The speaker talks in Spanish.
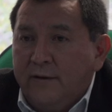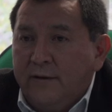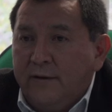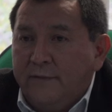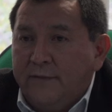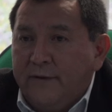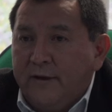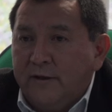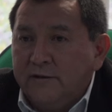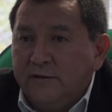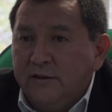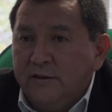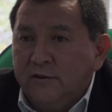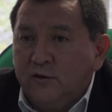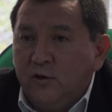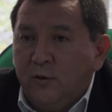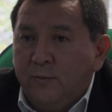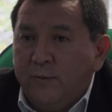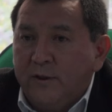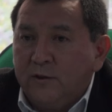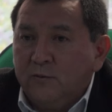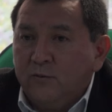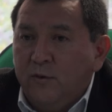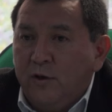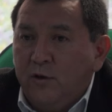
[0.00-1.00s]
de
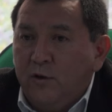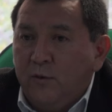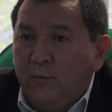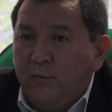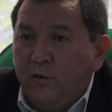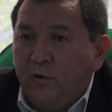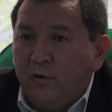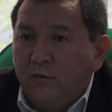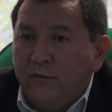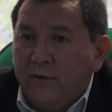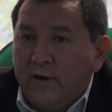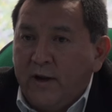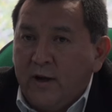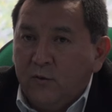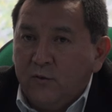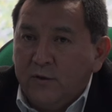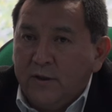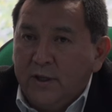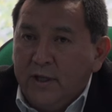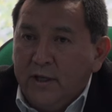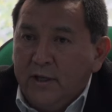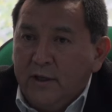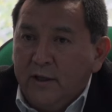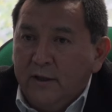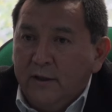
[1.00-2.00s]
Francisco Mexuero por
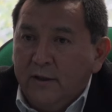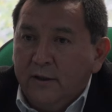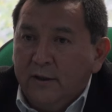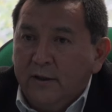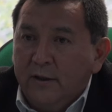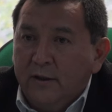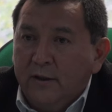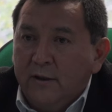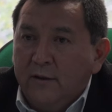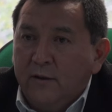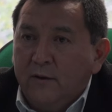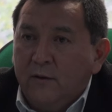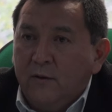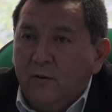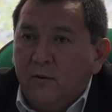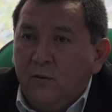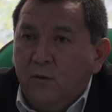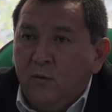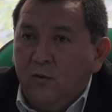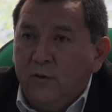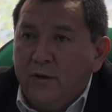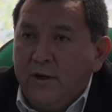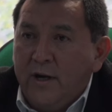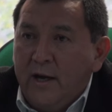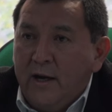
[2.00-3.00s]
fraude,
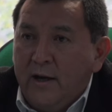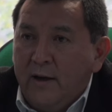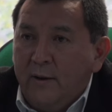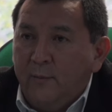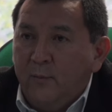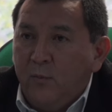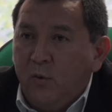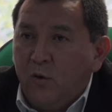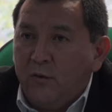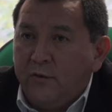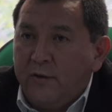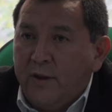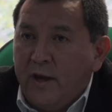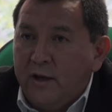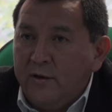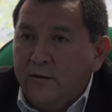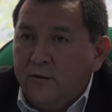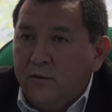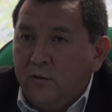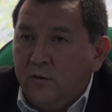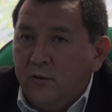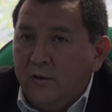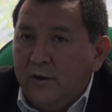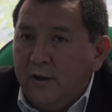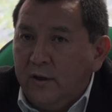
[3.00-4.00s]
una por
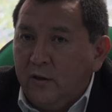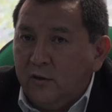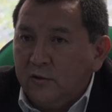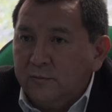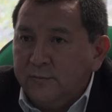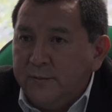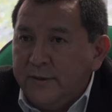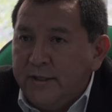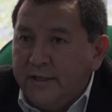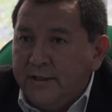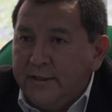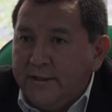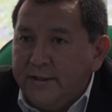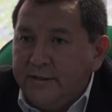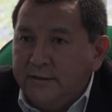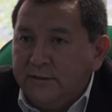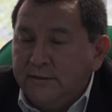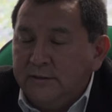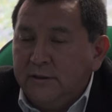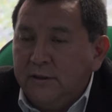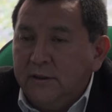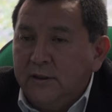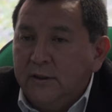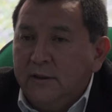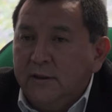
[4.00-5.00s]
daño en los
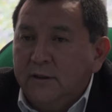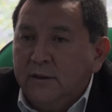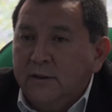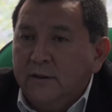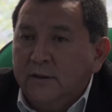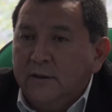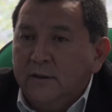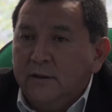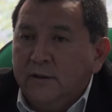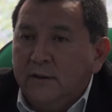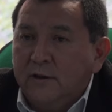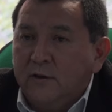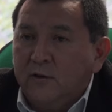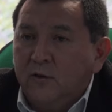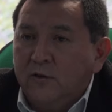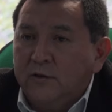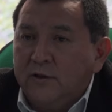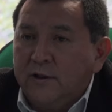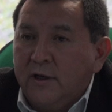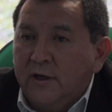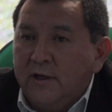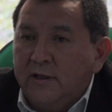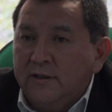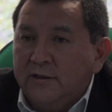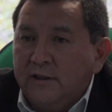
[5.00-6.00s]
bienes y
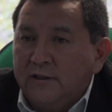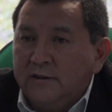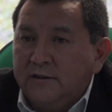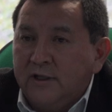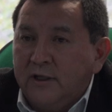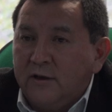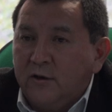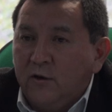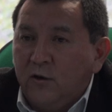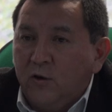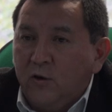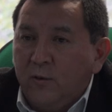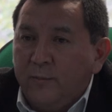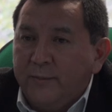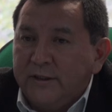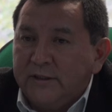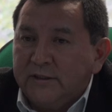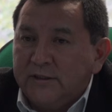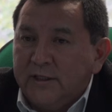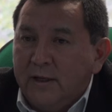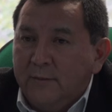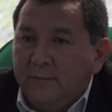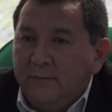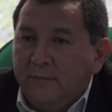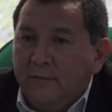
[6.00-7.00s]
contra el licenciado
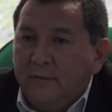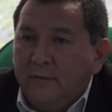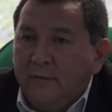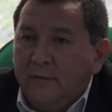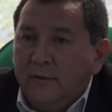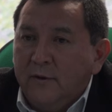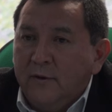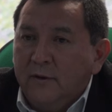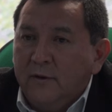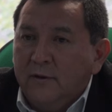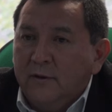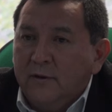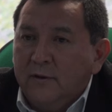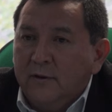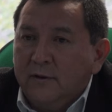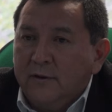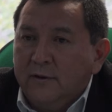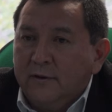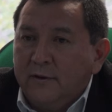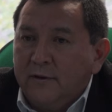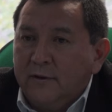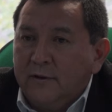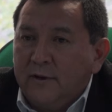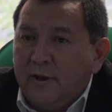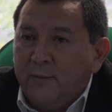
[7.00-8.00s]
López Sam
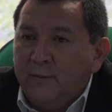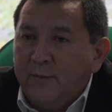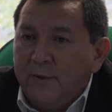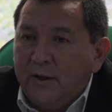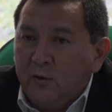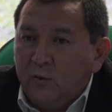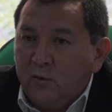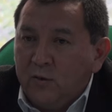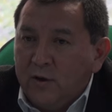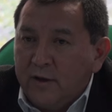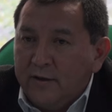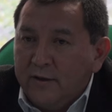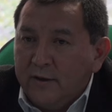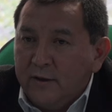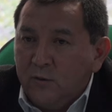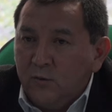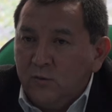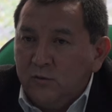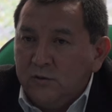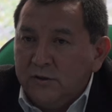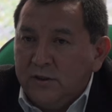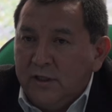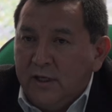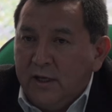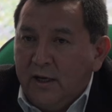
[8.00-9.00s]
también una
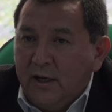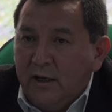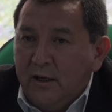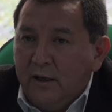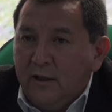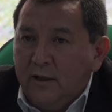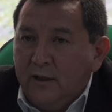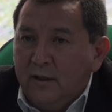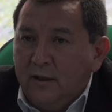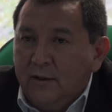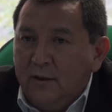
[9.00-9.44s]
denuncia